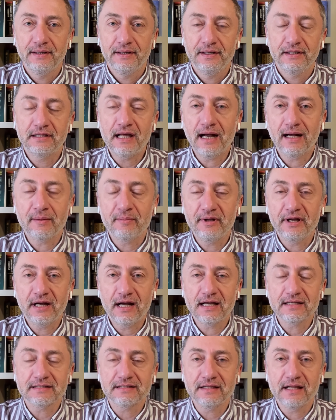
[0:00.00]
Итак,
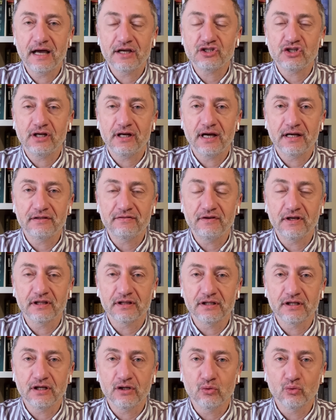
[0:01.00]
американцы начали
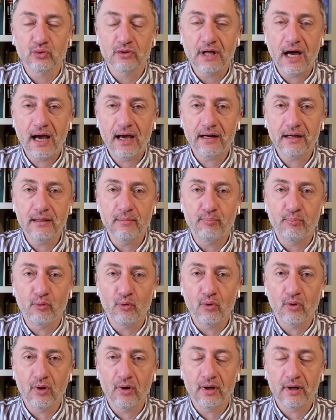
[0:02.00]
ответные удары
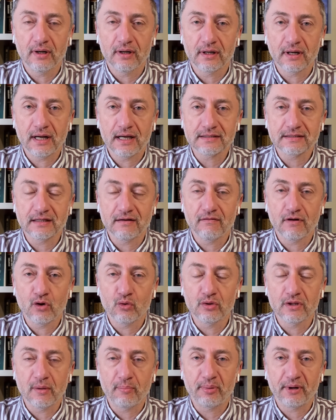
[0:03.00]
по разного
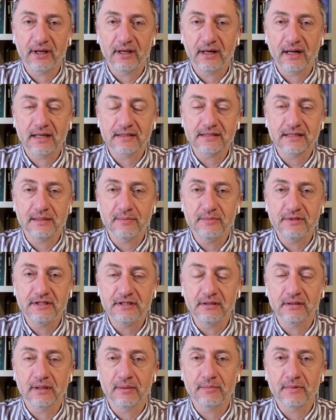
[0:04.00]
рода проиранским
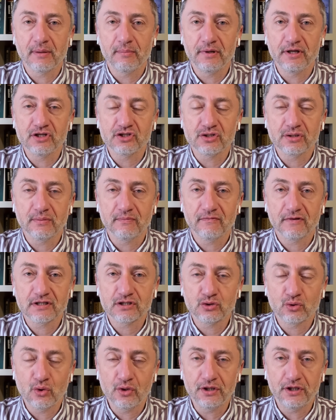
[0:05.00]
силам на Ближнем
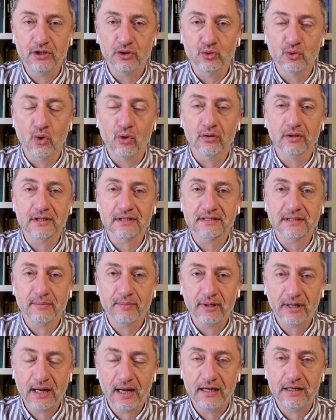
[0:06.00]
Востоке. Долго
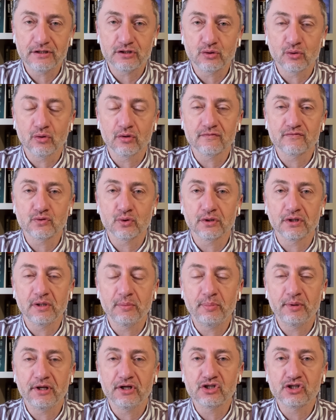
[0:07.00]
собирались, но вот все-таки
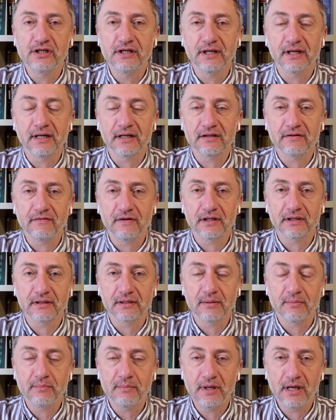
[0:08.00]
перешли к
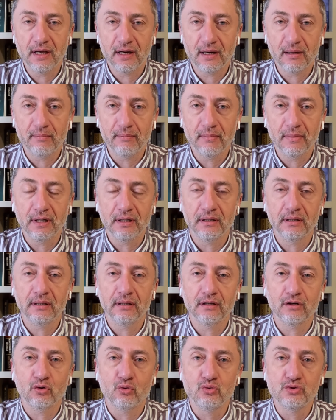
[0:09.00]
ответным мерам.
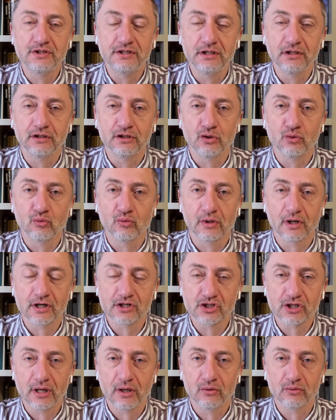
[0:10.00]
Э, хуситы
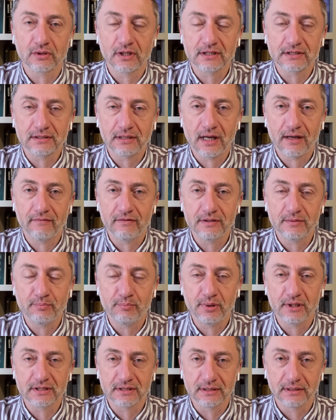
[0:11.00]
угрожают оставить
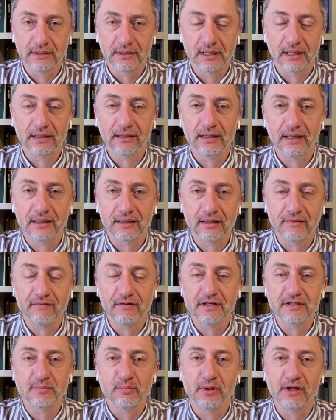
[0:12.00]
без интернета
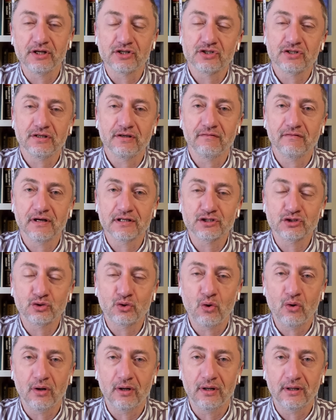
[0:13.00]
весь Ближний
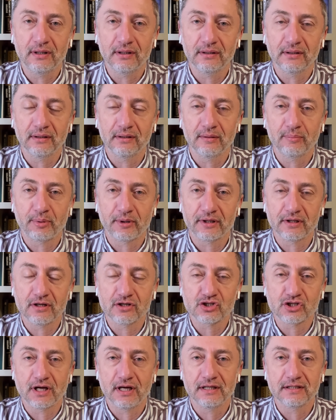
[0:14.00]
Восток. Э,
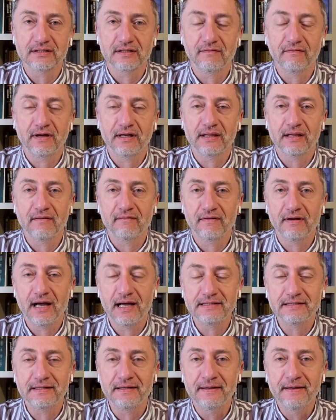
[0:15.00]
продолжается война в
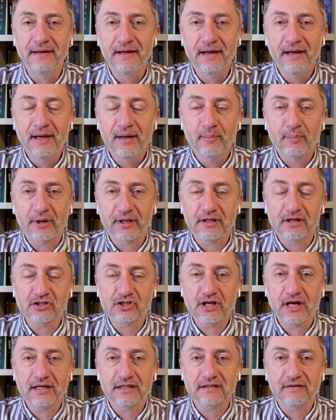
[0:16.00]
Газе.
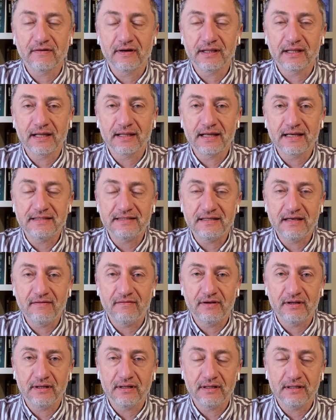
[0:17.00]
Продолжается война на
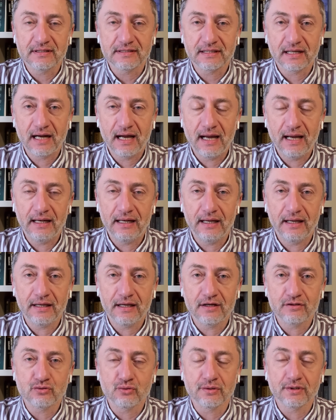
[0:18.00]
севере Израиля.
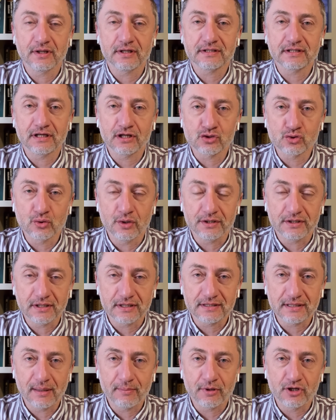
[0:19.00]
Я сегодня расскажу о тех
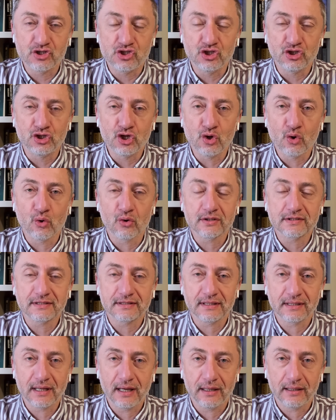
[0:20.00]
самых четырех
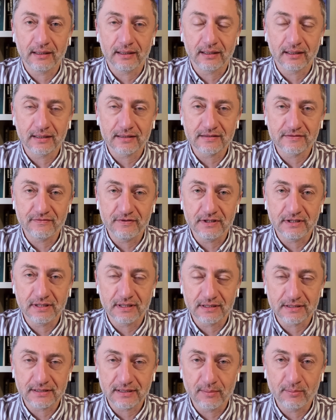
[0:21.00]
сценариях
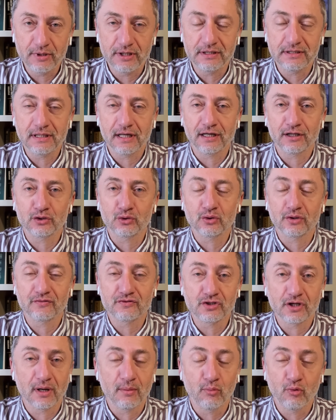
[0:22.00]
развития событий, о которых
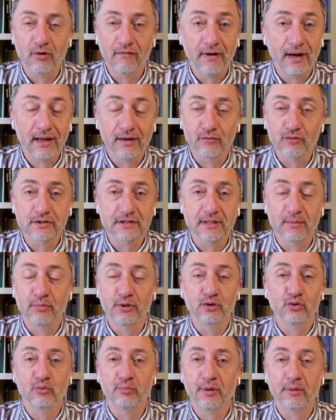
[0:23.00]
вчера буквально вот
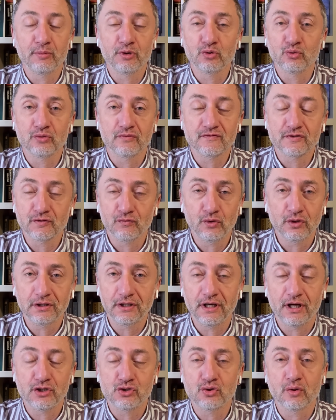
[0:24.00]
забыл упомянуть в
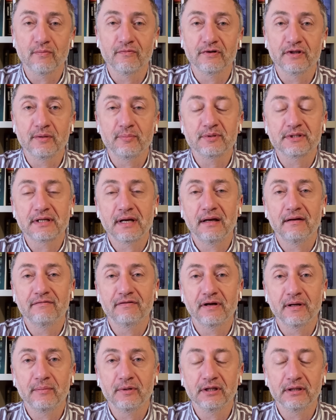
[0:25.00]
сводке, о чем вы написали в
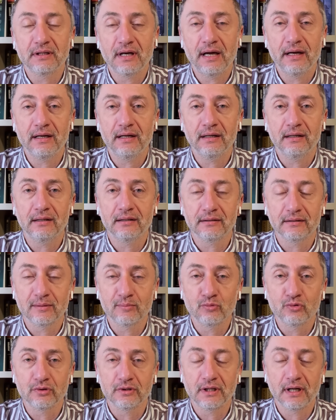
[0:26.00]
комментариях. Это
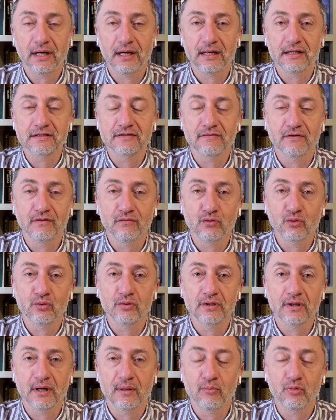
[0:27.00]
будет такая своего
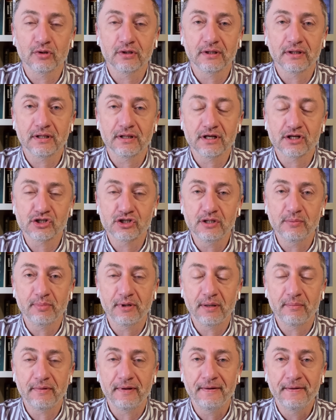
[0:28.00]
рода работа над
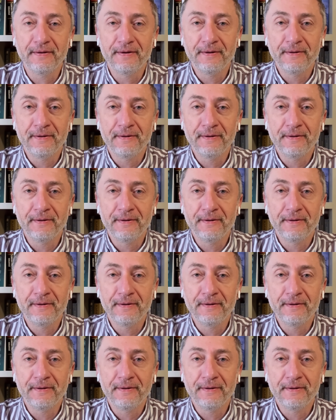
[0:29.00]
ошибками.